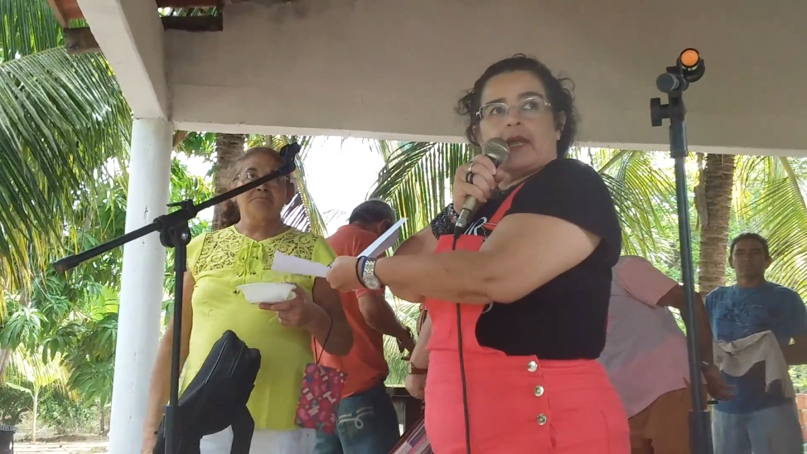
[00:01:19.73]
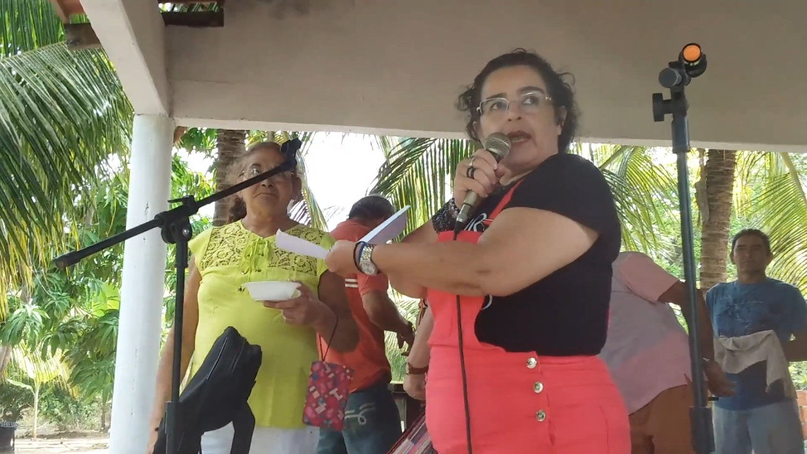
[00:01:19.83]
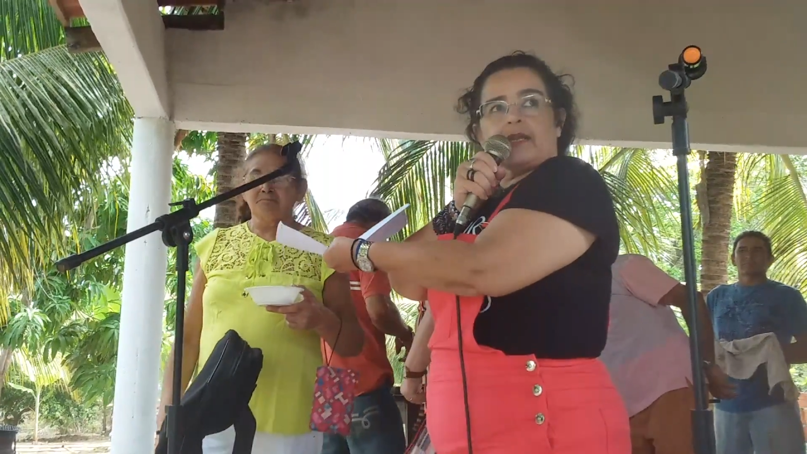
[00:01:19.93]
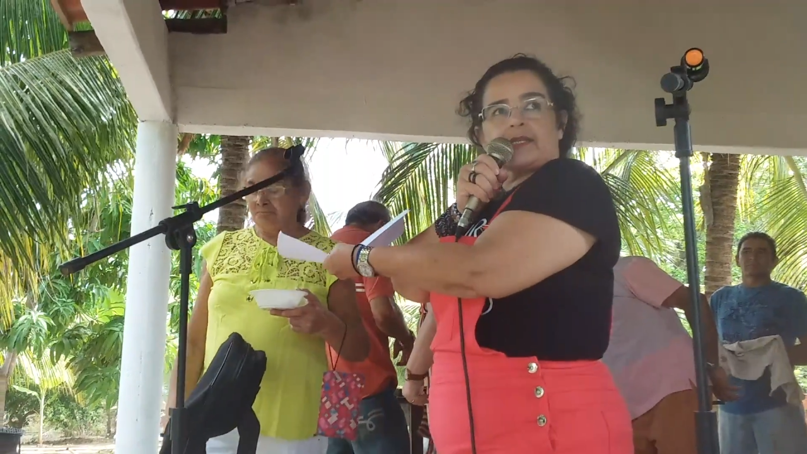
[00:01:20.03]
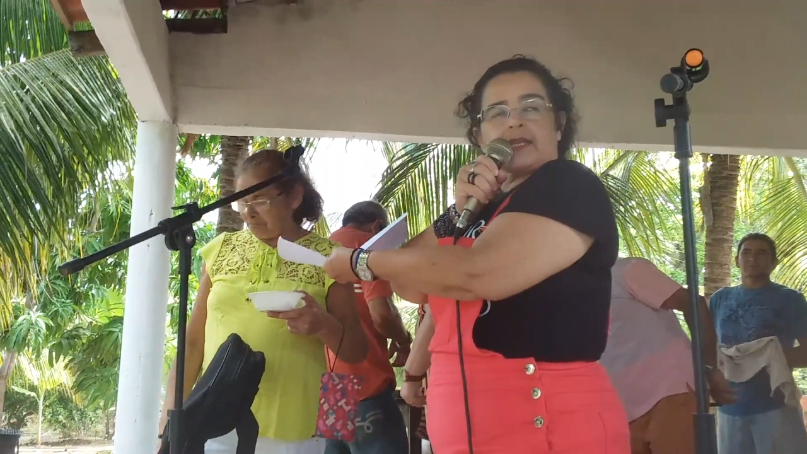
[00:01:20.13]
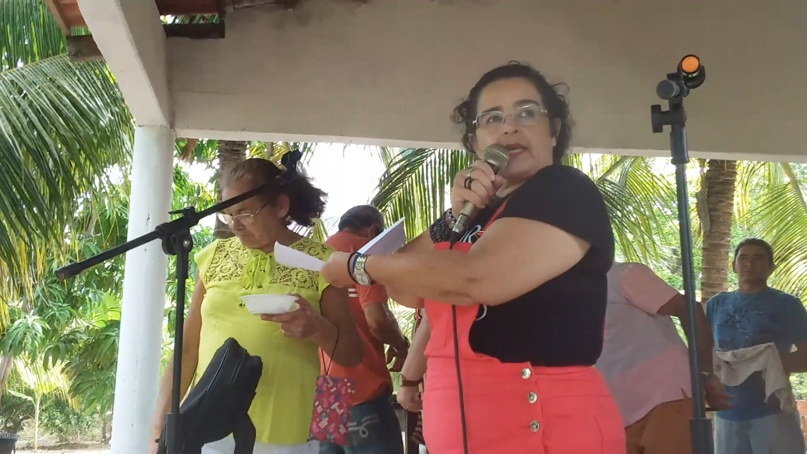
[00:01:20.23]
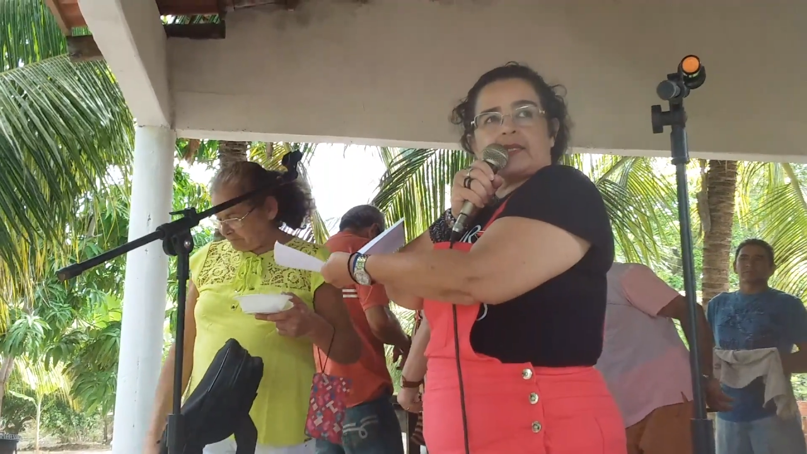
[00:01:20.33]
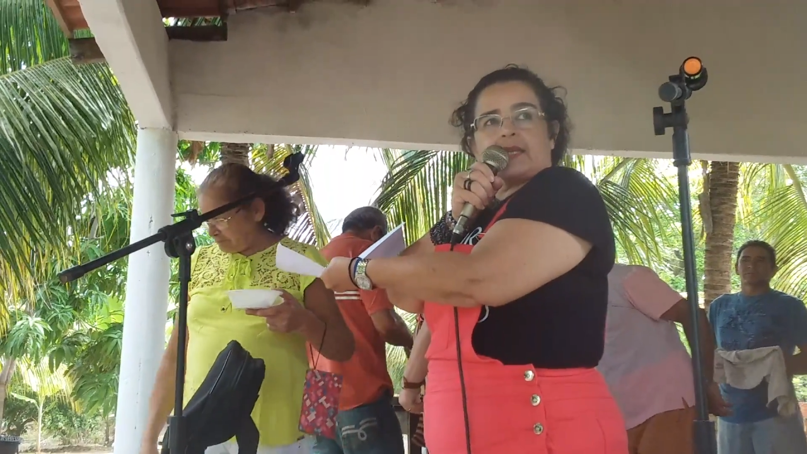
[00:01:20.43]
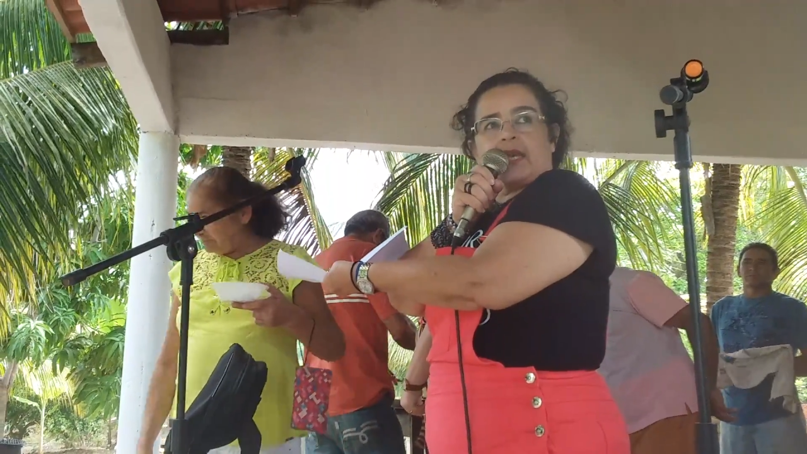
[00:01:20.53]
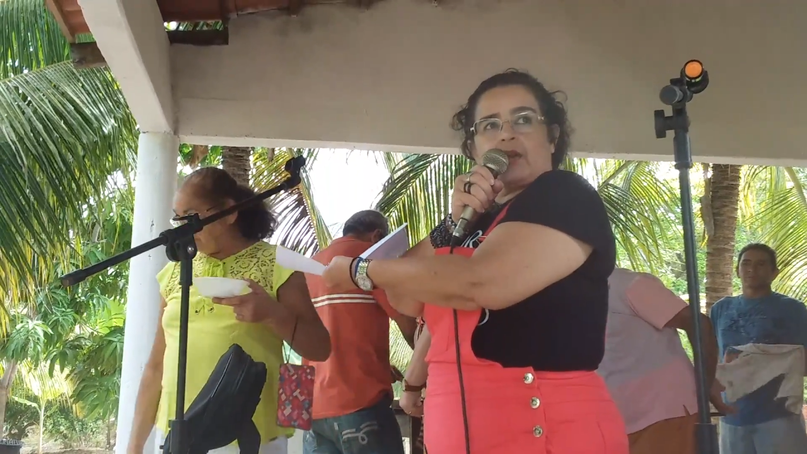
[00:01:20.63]
Ela
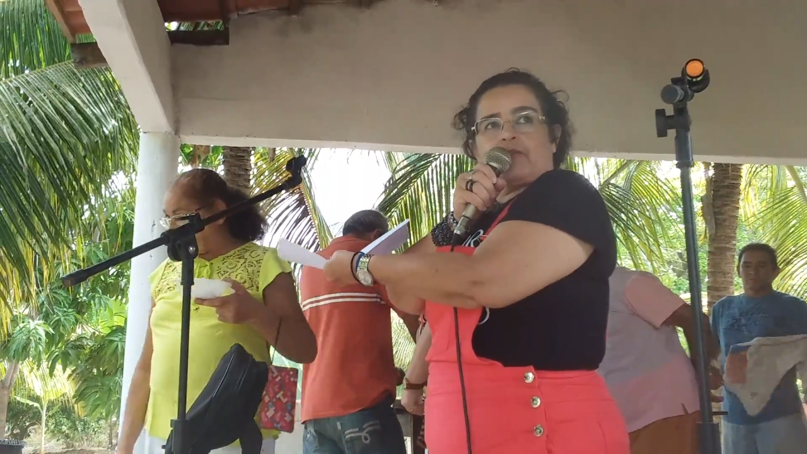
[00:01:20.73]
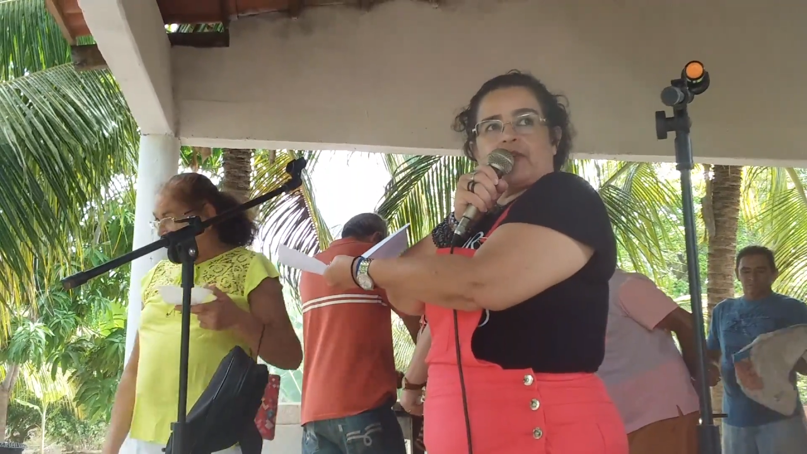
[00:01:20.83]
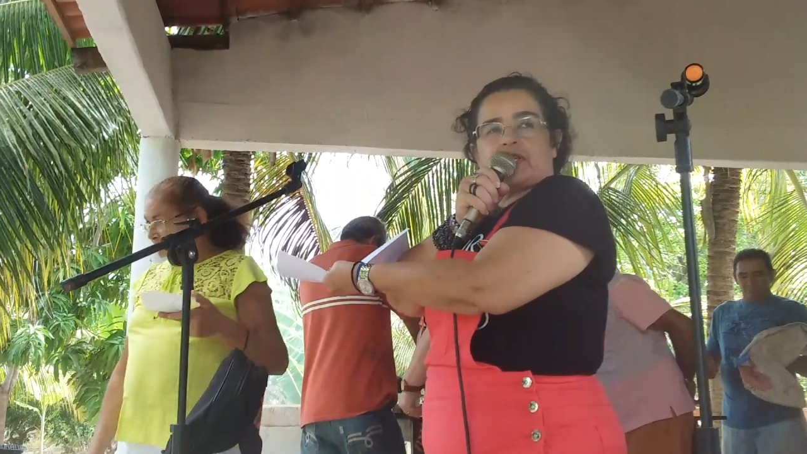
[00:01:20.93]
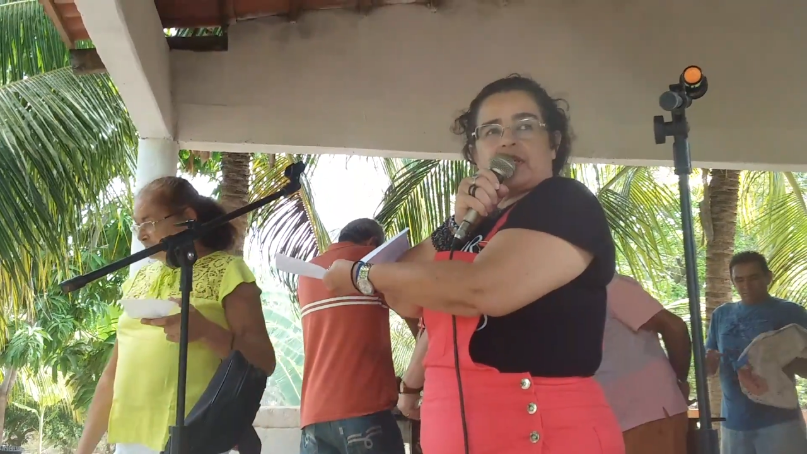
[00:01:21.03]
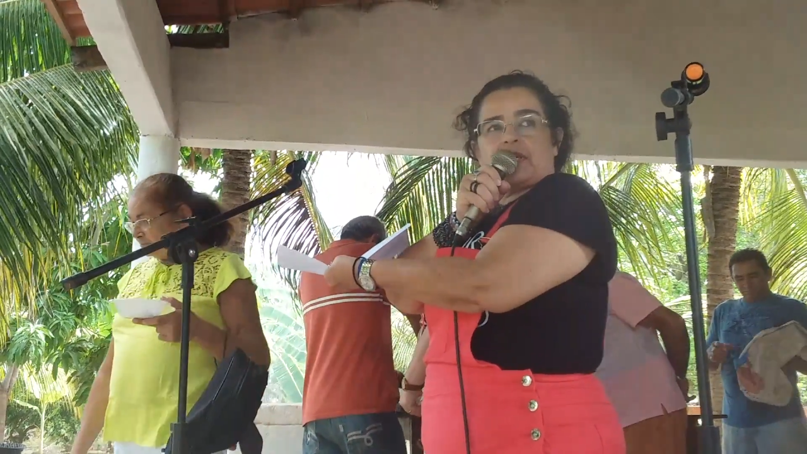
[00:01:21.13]
esqueceu, veja